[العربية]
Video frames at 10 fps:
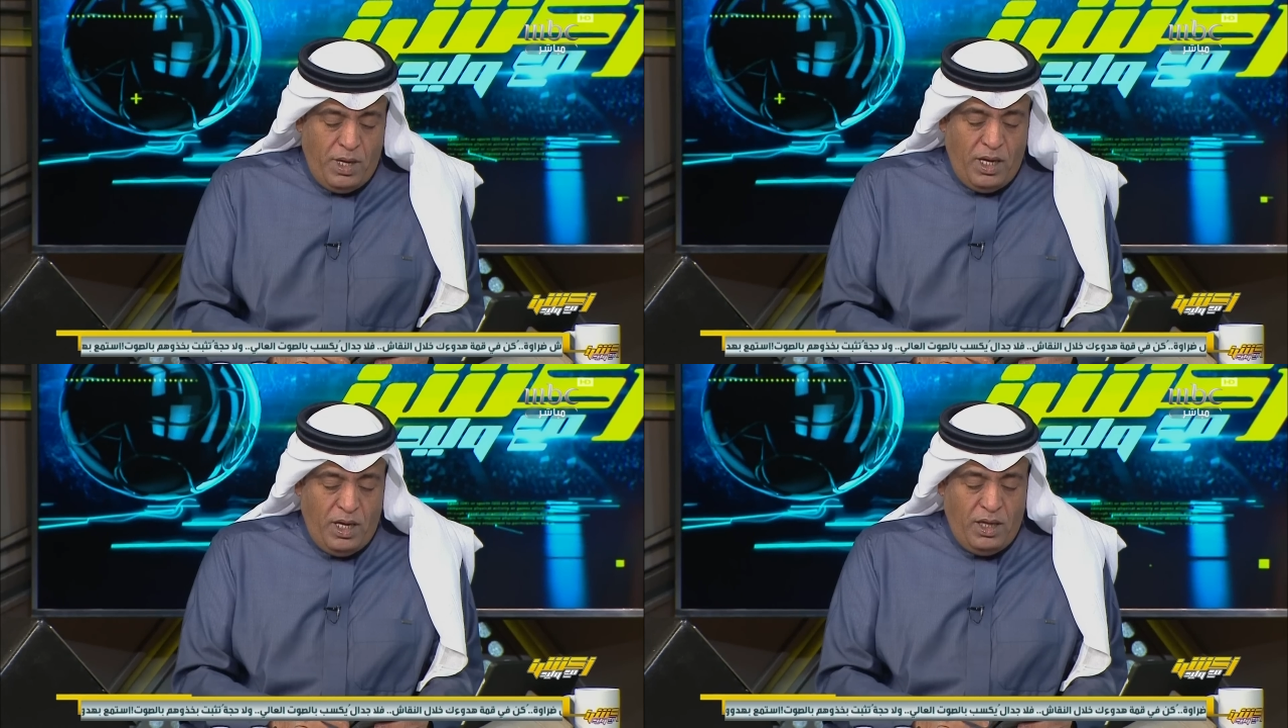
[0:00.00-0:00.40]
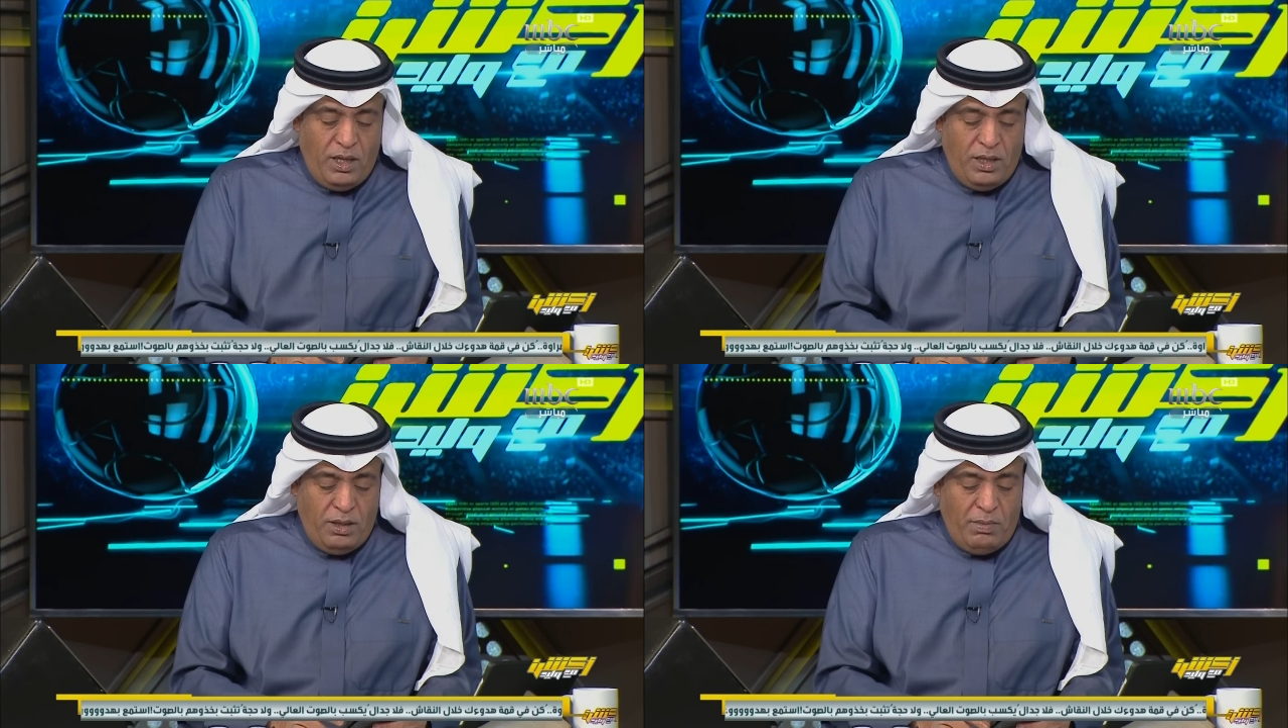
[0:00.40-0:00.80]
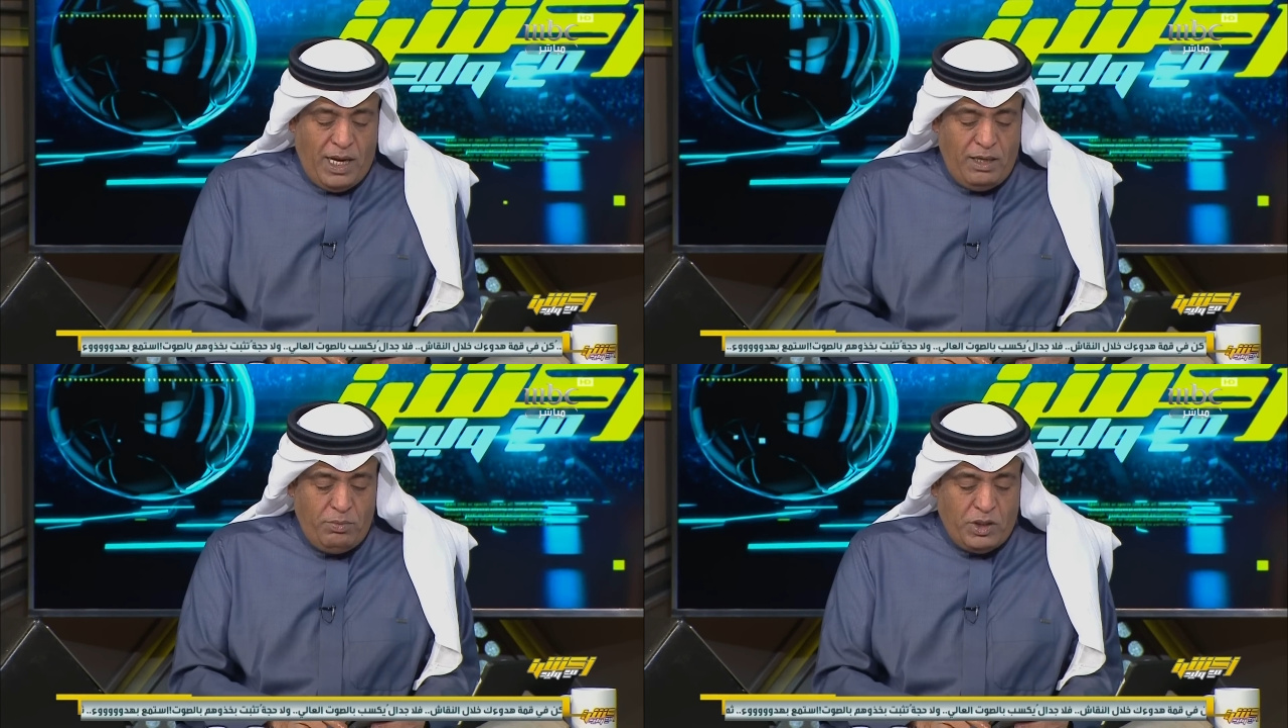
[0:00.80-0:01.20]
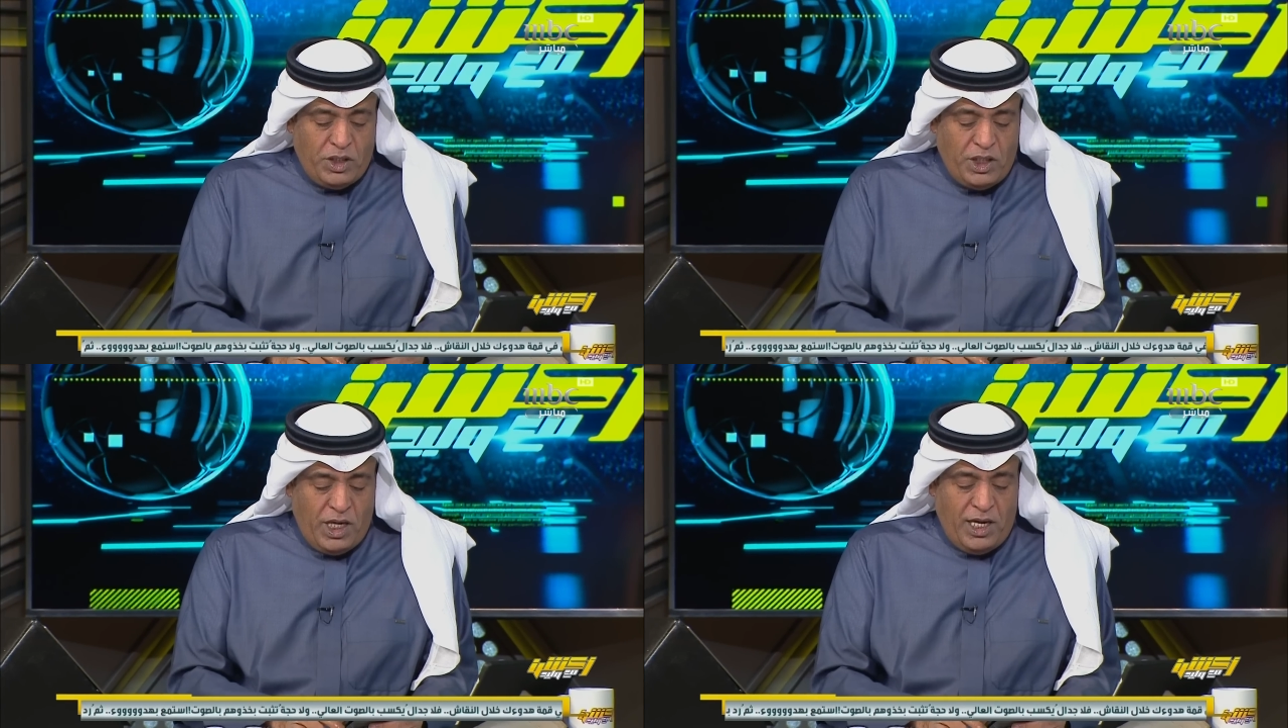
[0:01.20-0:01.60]
آه، آه، معالي
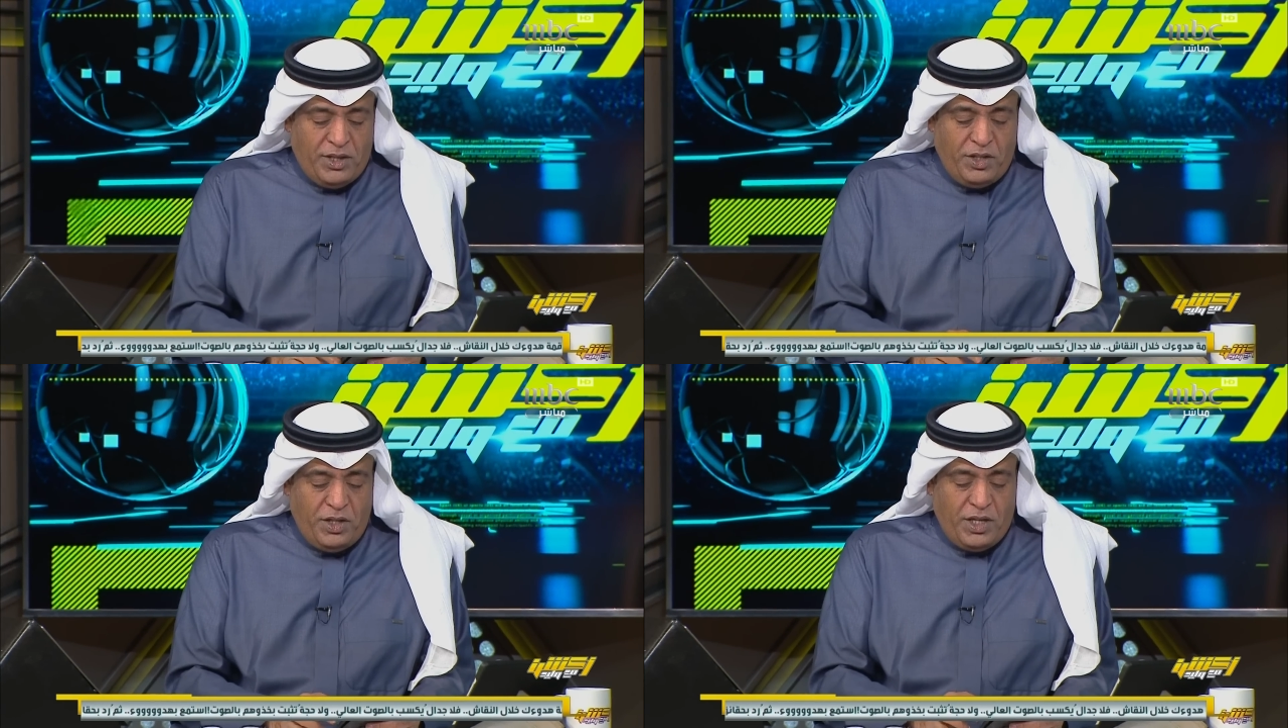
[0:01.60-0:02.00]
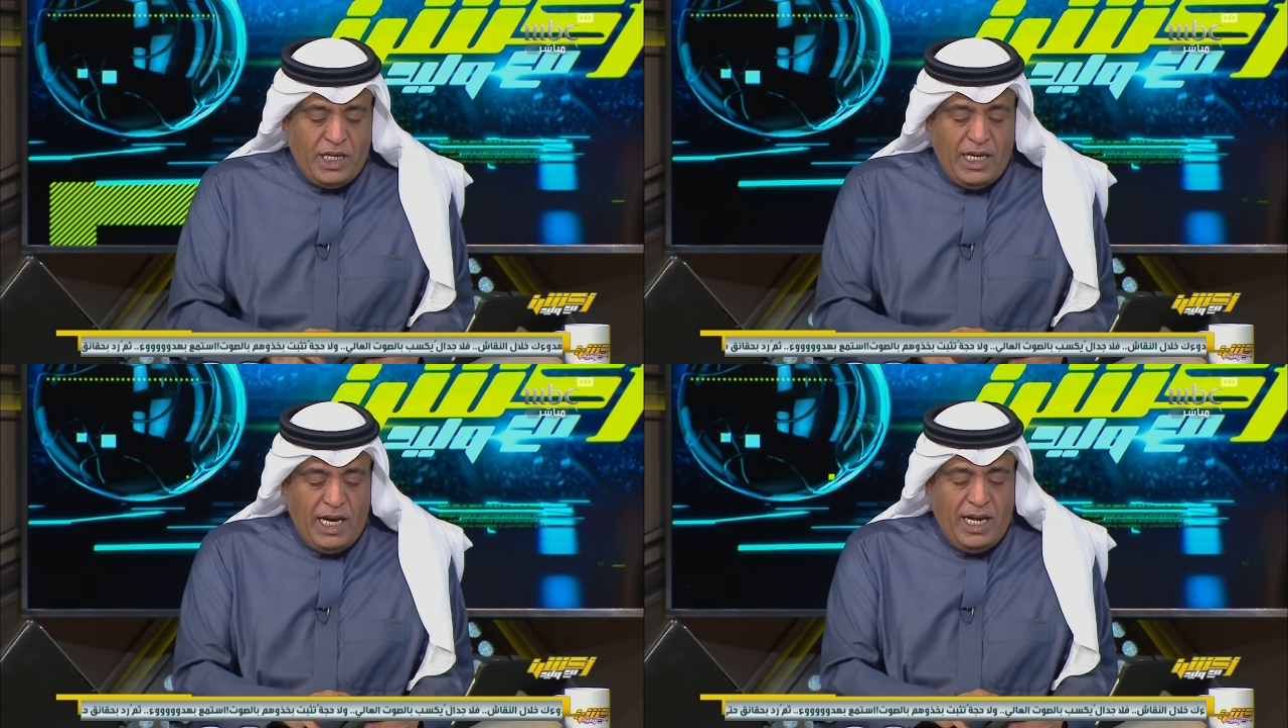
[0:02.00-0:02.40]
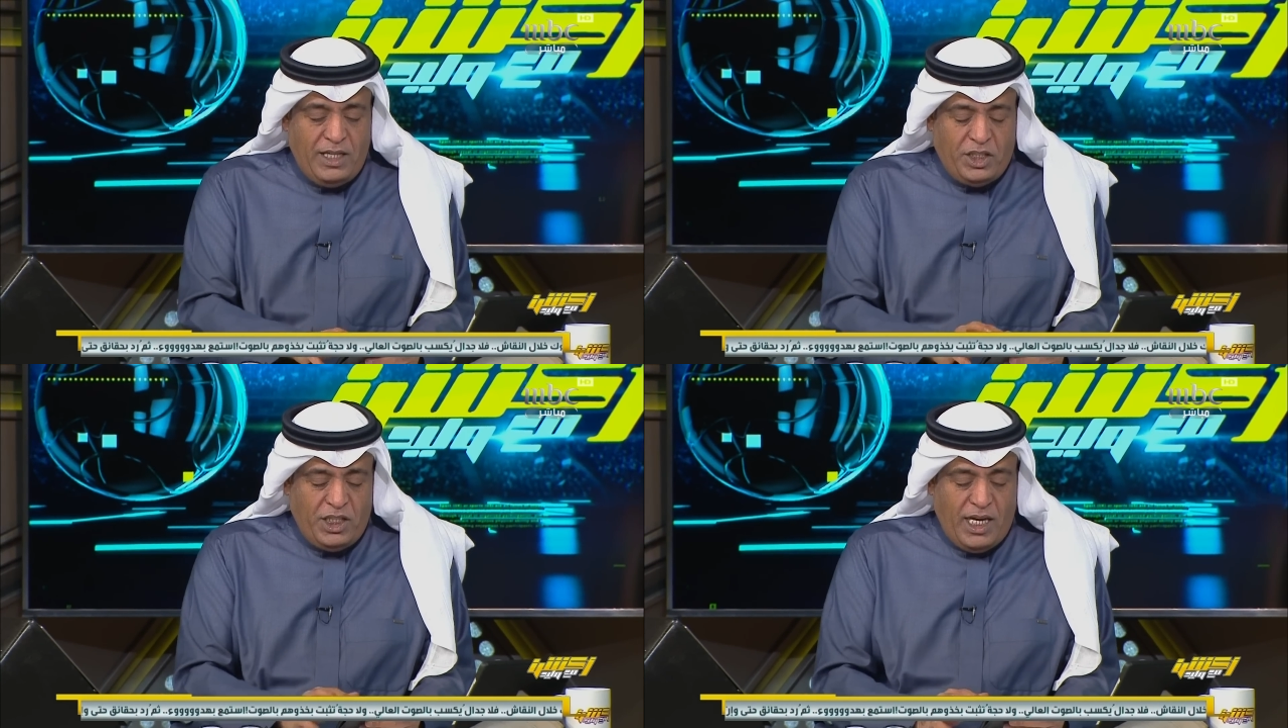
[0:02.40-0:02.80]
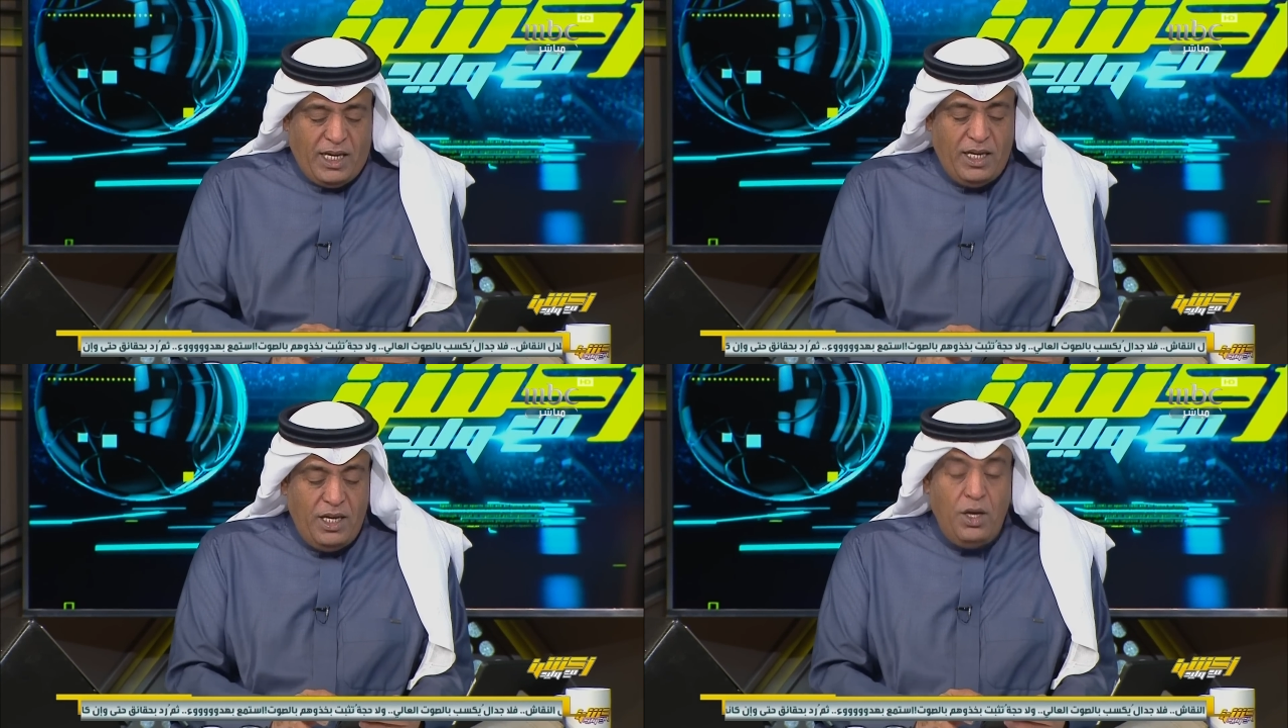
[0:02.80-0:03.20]
المستشار تركي آل
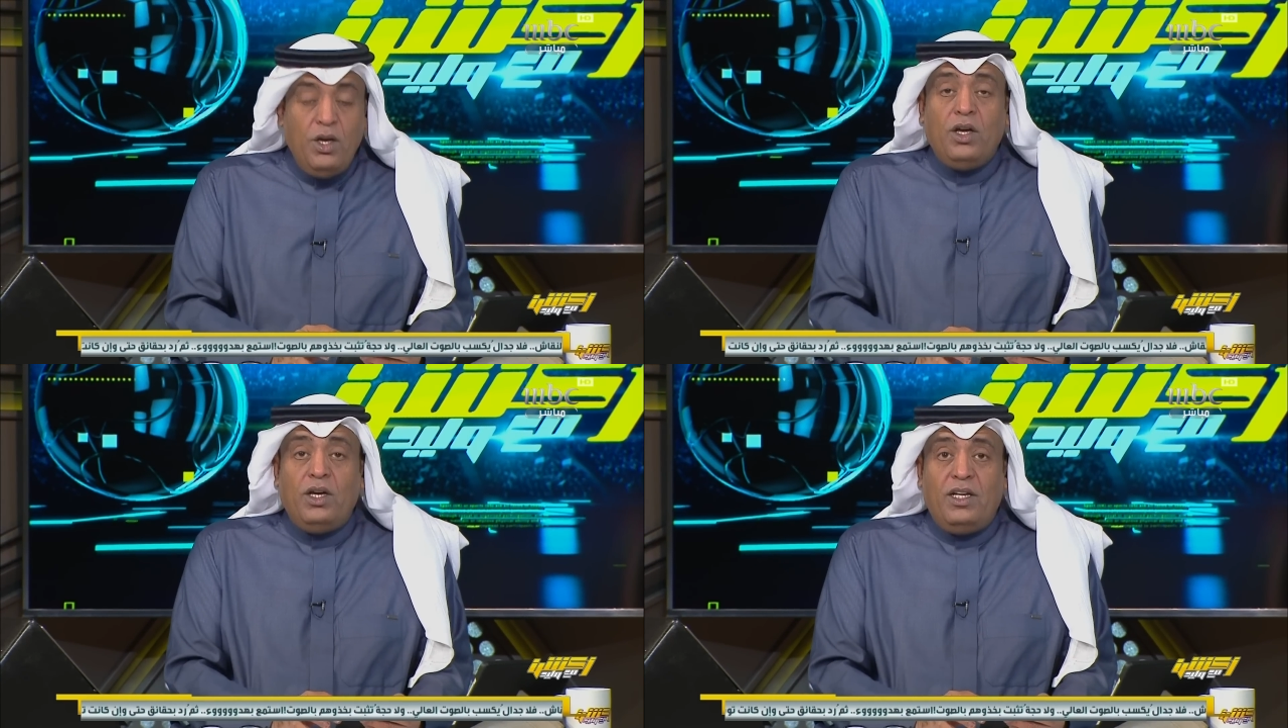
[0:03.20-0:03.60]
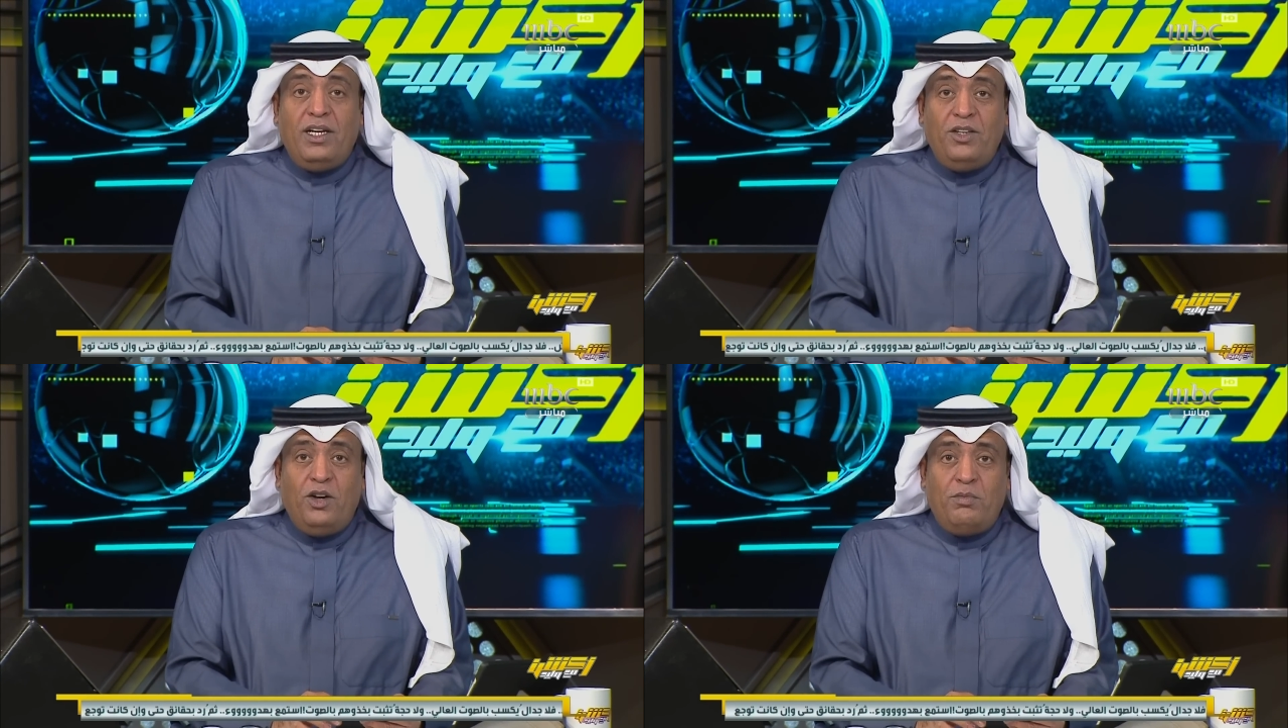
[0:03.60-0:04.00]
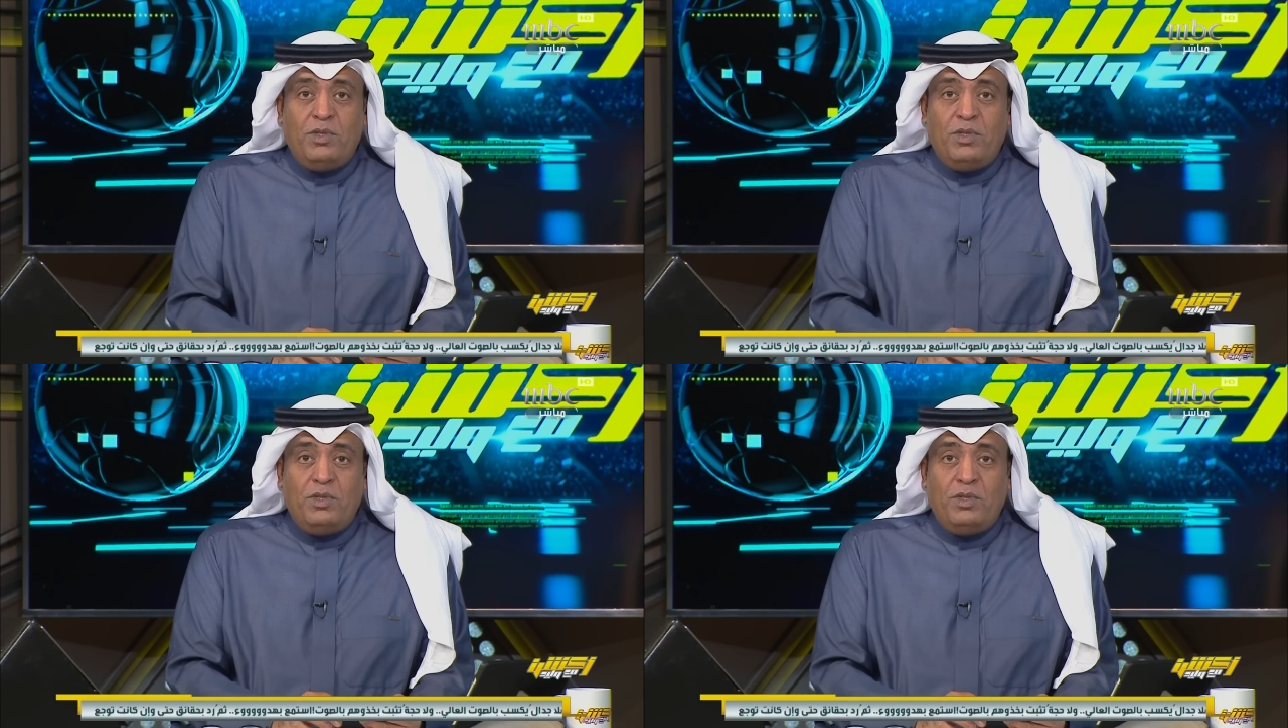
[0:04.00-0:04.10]
الشيخ اليوم